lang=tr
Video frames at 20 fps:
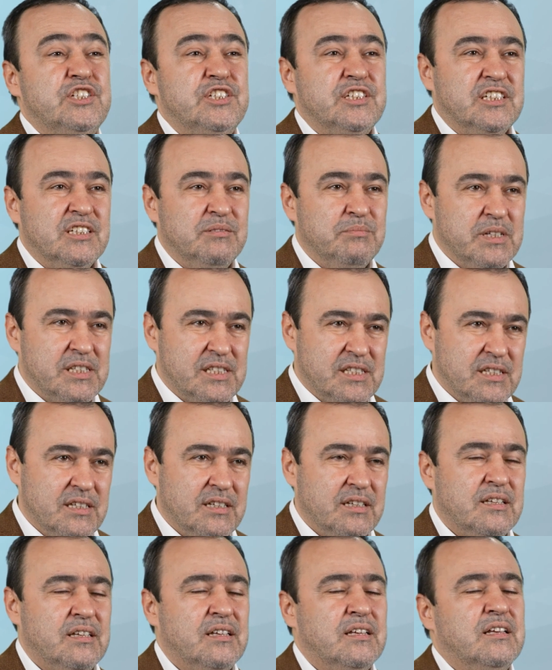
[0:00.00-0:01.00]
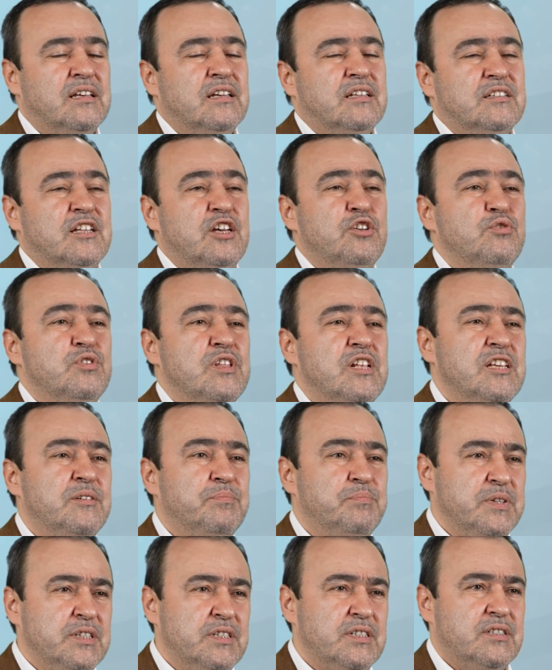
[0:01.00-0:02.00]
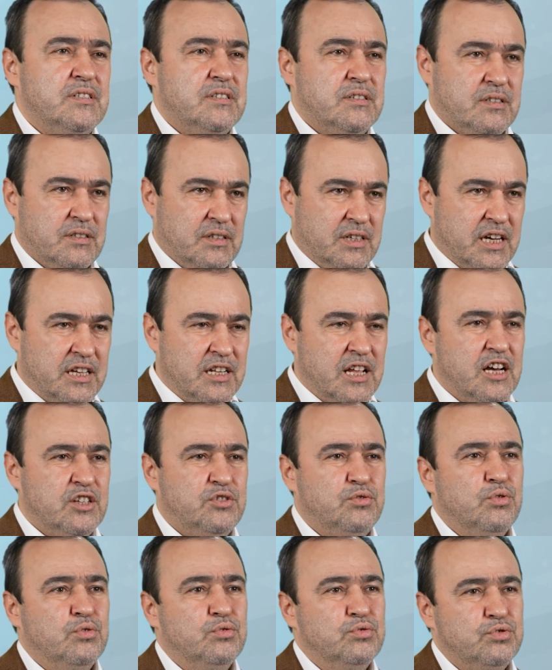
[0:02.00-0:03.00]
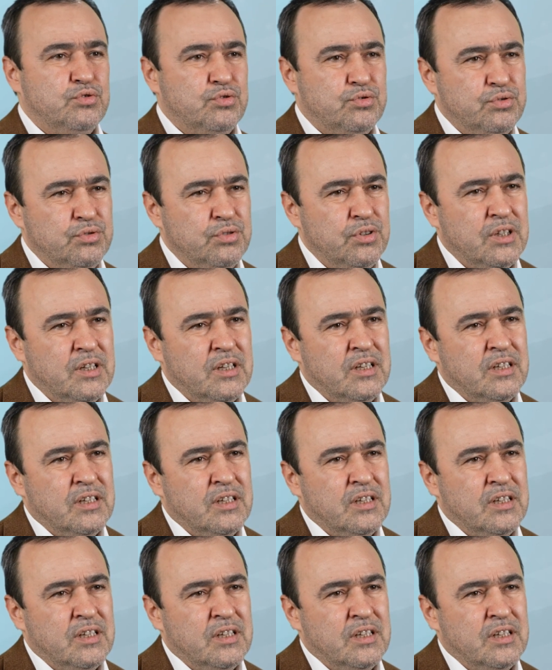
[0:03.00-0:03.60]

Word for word: çıkılmasına yönelik bir kanaat oluştu.